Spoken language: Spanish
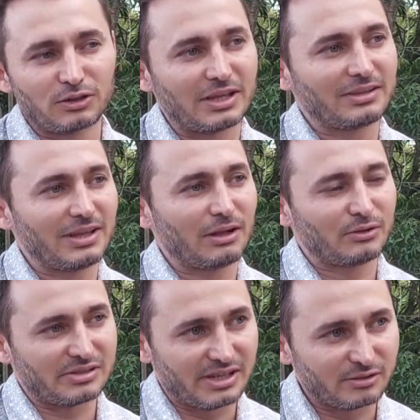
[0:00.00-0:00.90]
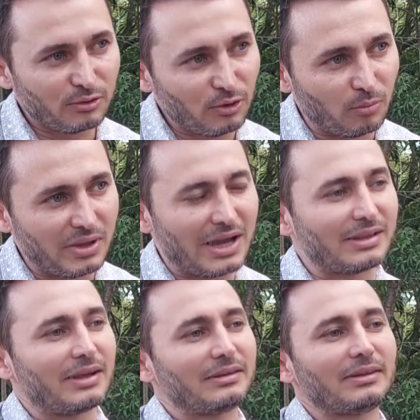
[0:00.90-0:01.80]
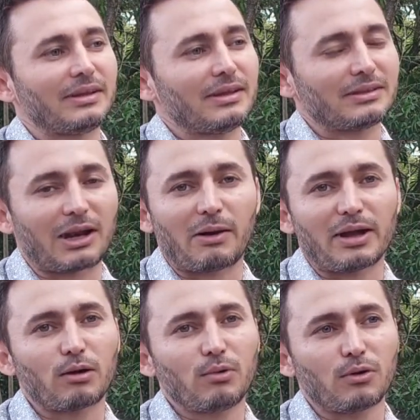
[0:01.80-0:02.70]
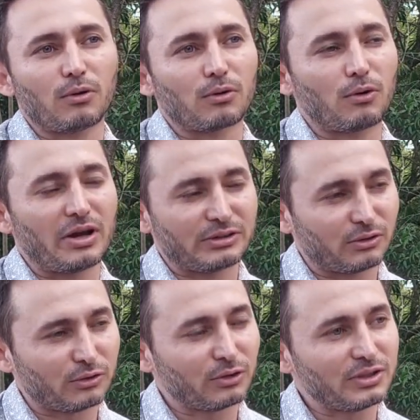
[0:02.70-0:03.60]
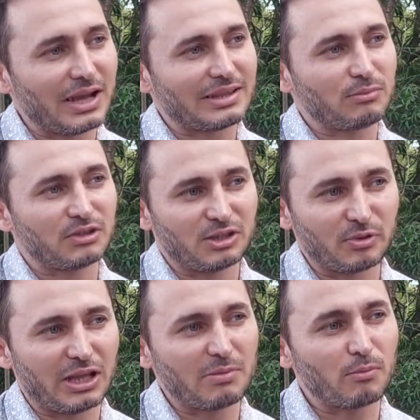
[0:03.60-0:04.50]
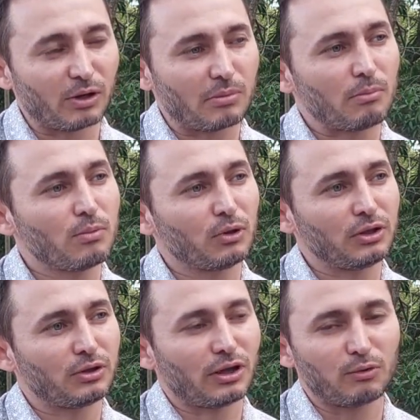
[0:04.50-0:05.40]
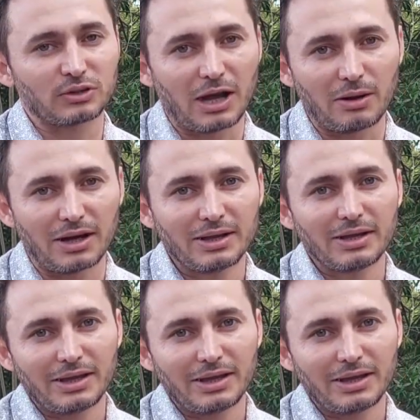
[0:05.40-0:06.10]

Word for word: docente de la Universidad Surcolombiana. Colombiana Trabajé como cogestor social del municipio de Neiva, un programa muy bonito que buscaba